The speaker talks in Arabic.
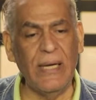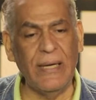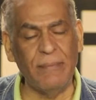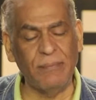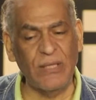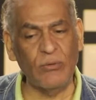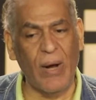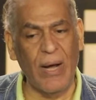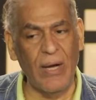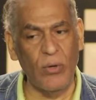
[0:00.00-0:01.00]
ابتدوا
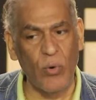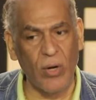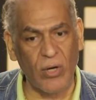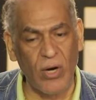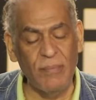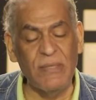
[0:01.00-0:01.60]
يحققوا ارقام